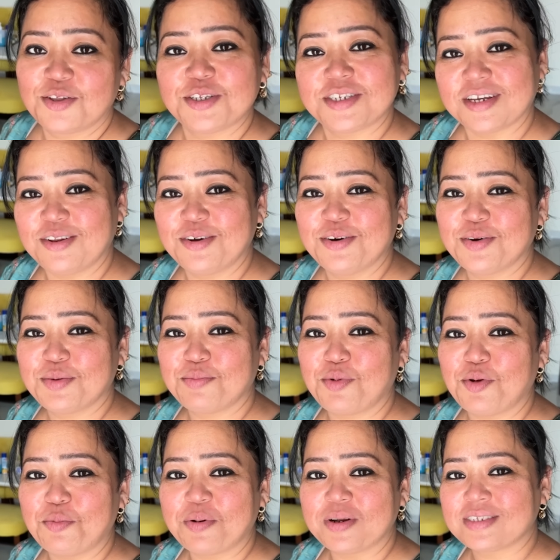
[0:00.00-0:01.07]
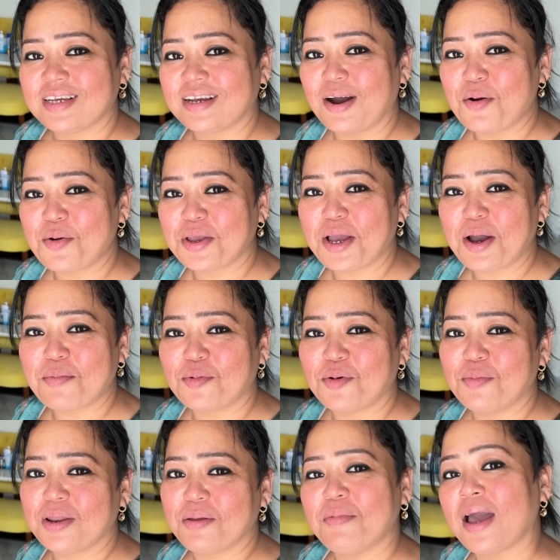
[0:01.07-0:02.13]
तो चलो ग्लूपर्स दिखाऊंगी आपको
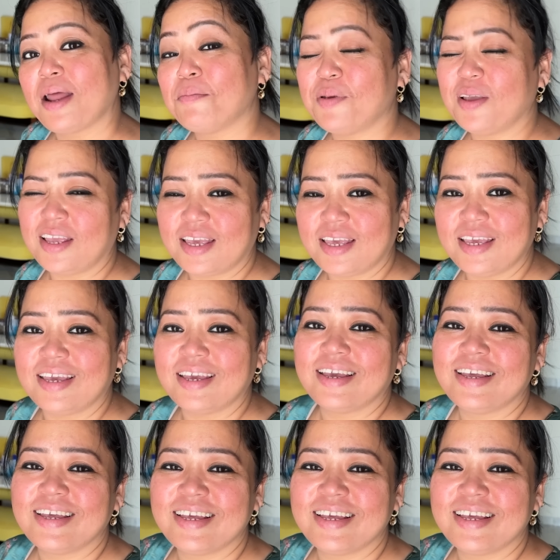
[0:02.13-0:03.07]
मेरी बहन पिंकी के